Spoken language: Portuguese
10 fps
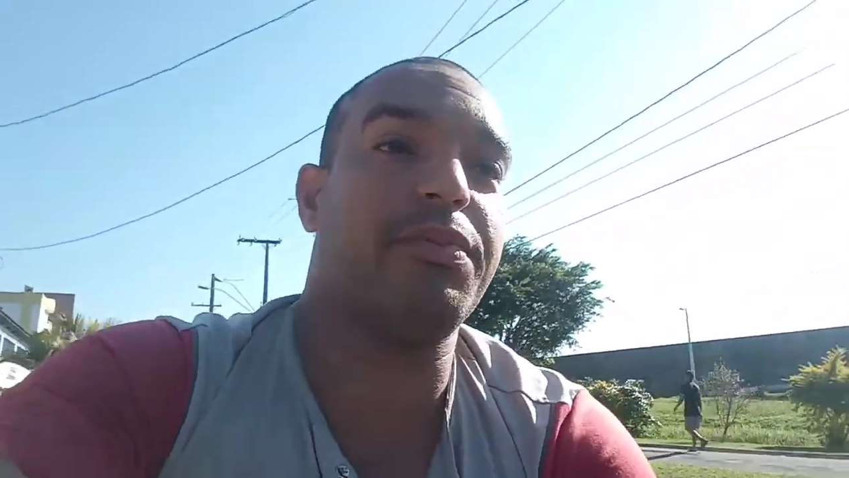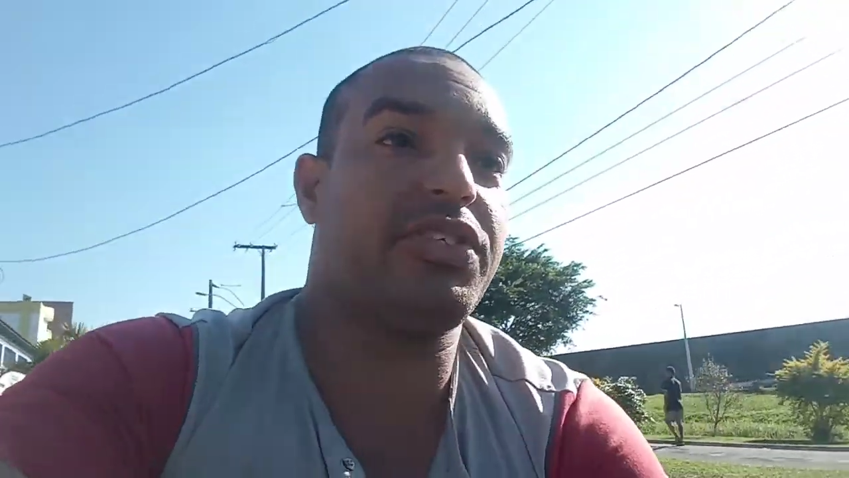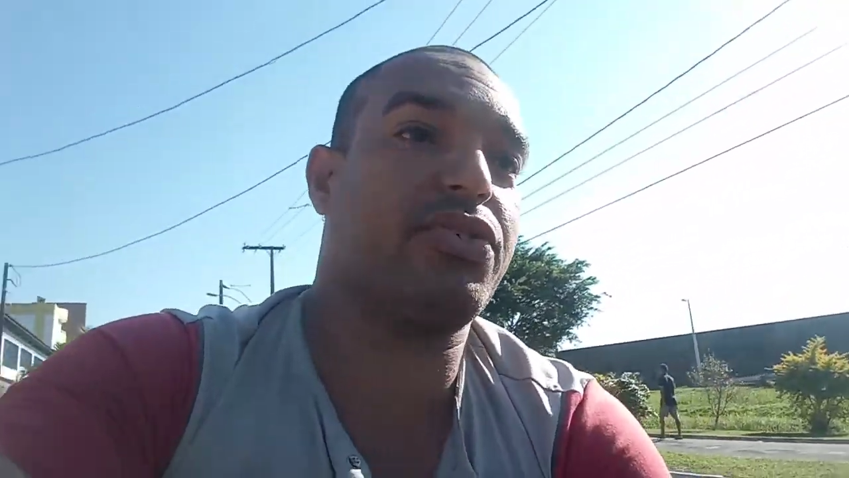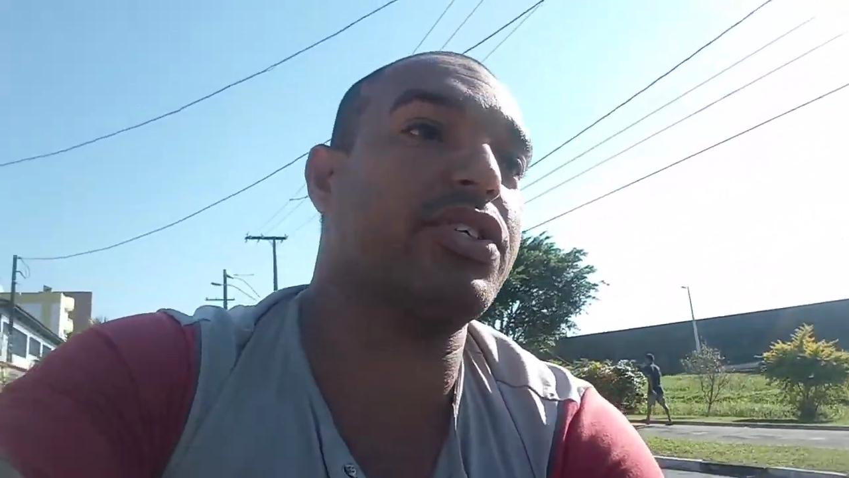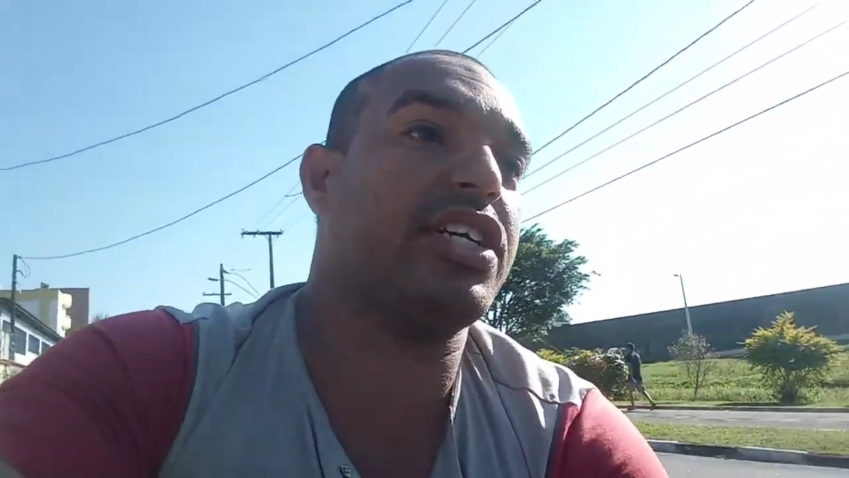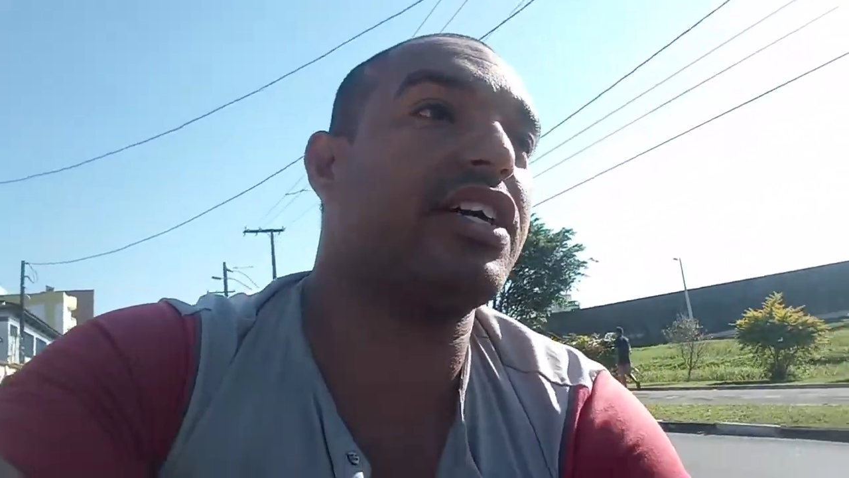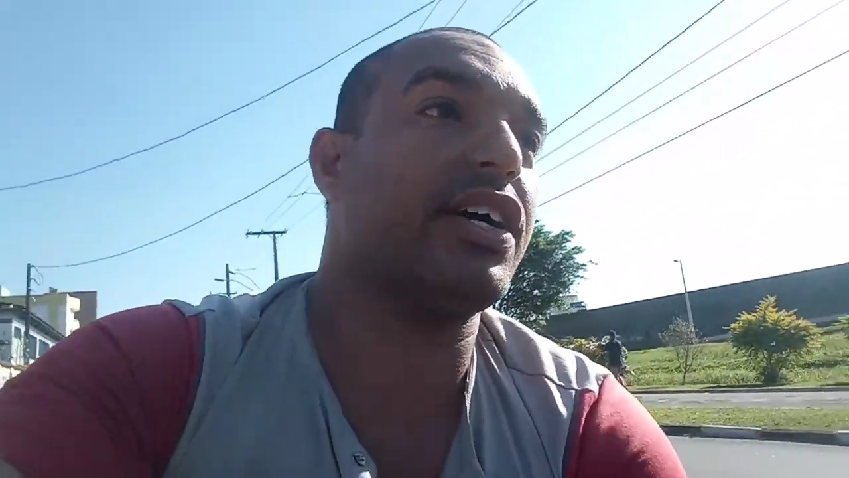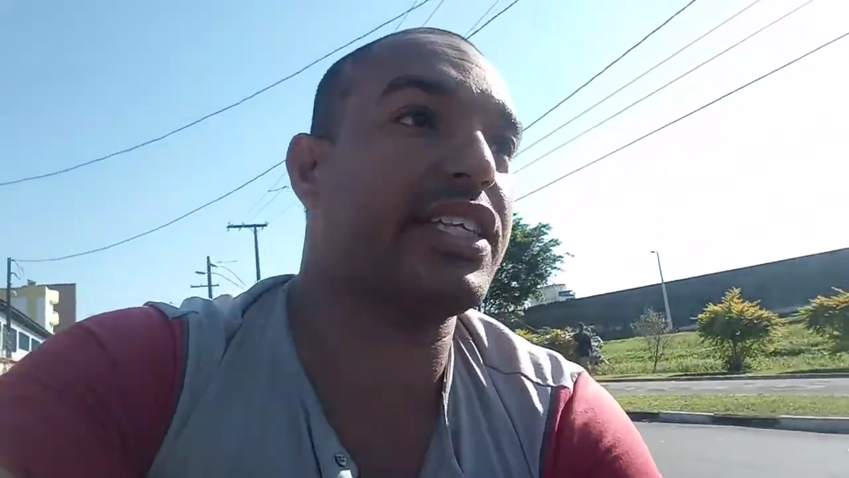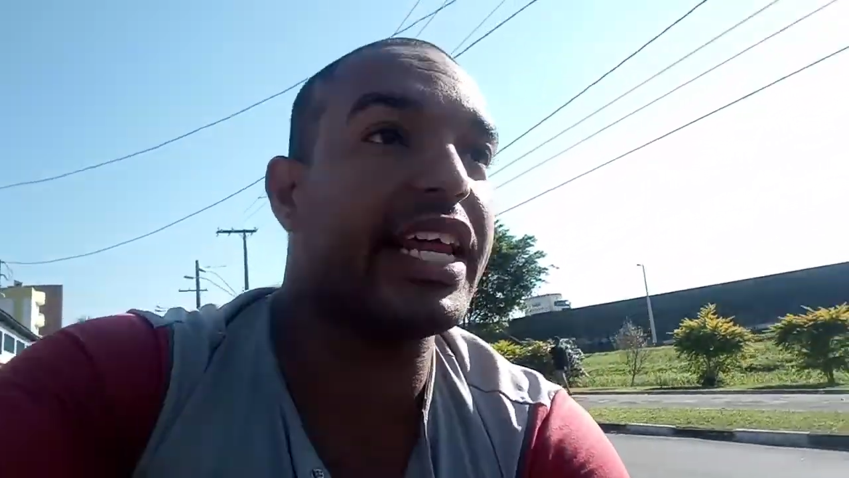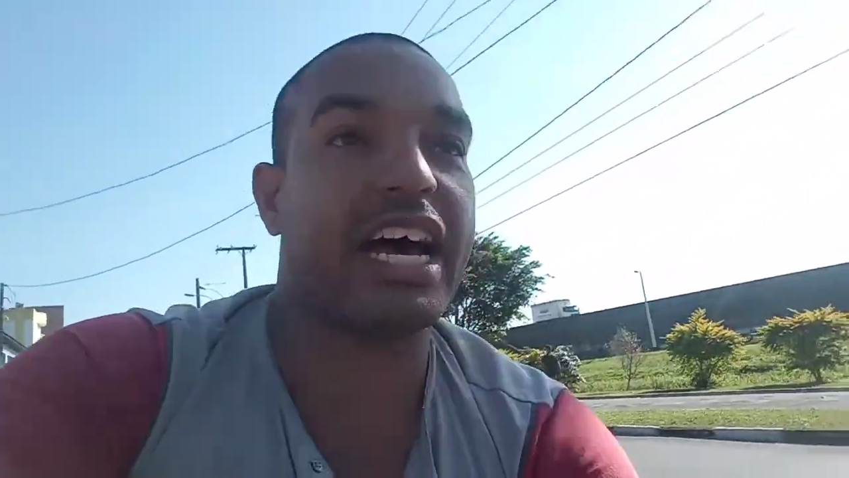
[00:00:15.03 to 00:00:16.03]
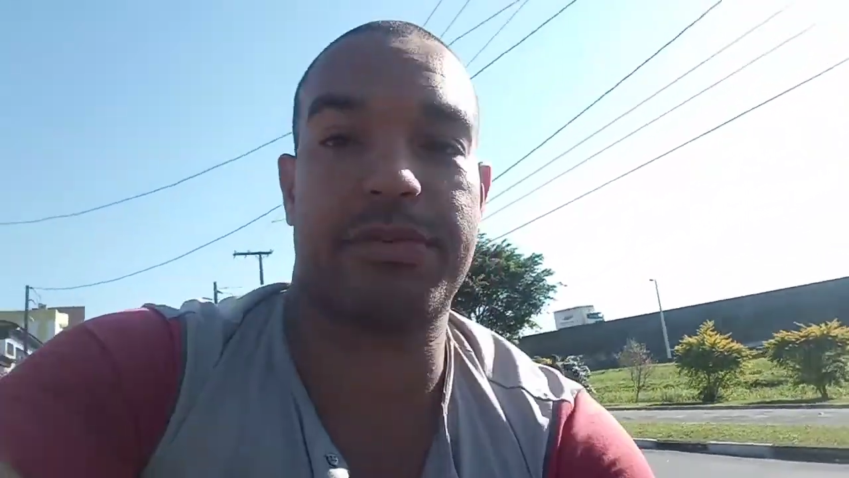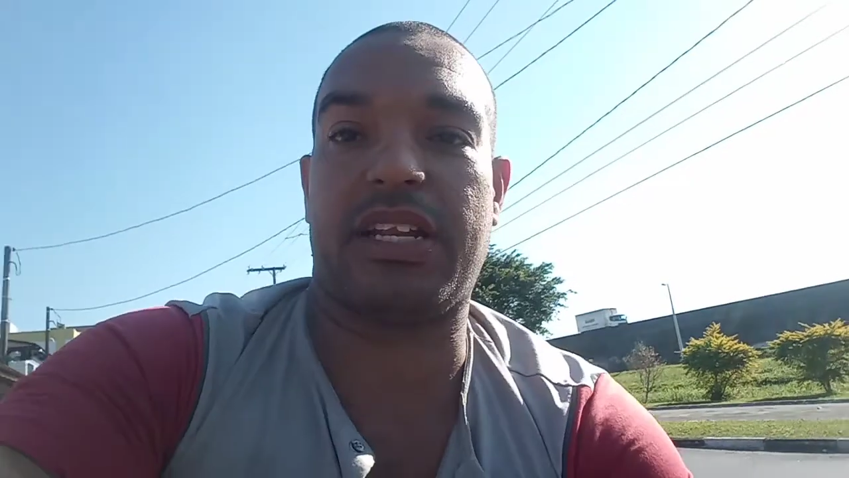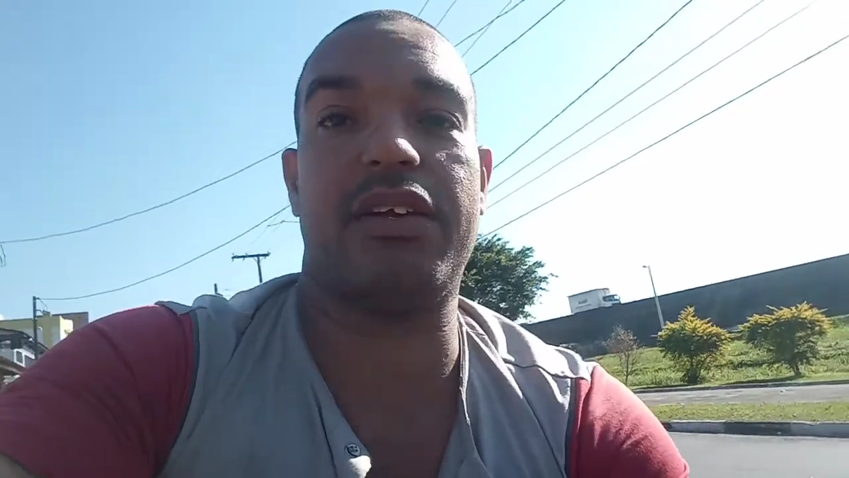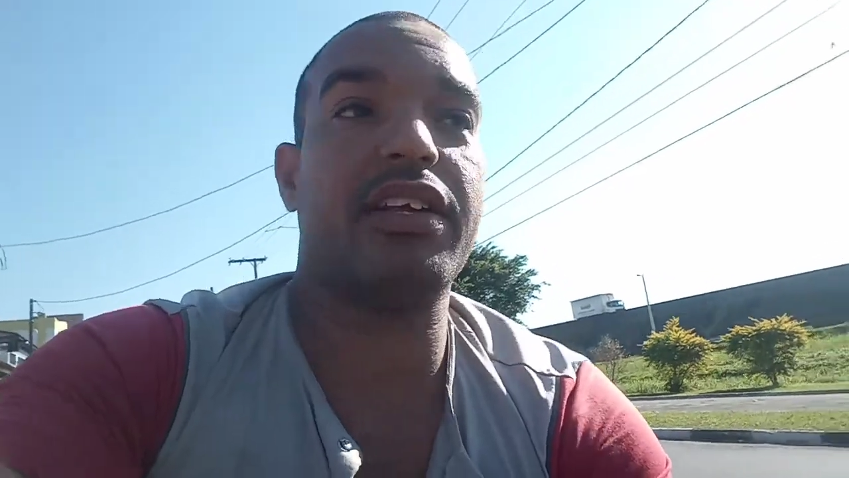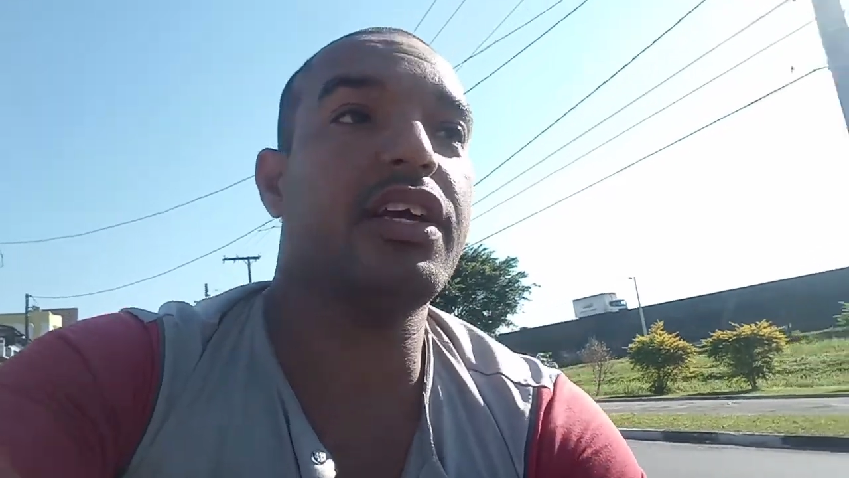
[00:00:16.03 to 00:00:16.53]
discuti não, entre aspas,
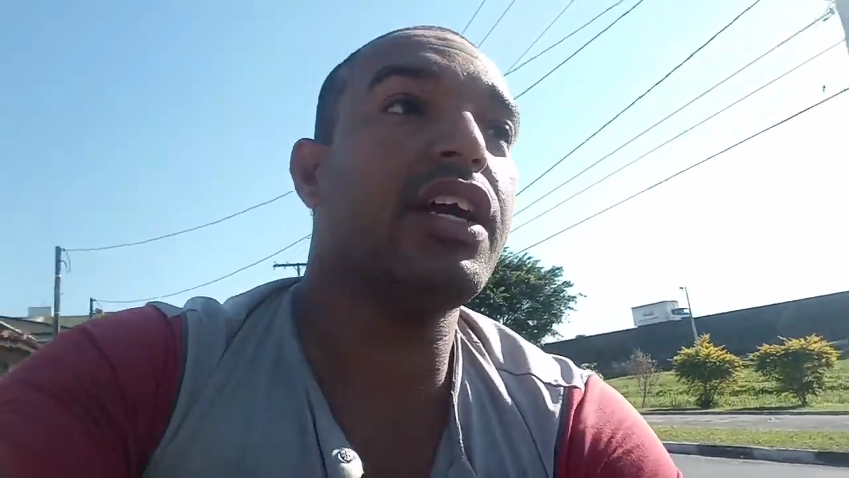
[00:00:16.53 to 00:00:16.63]
né?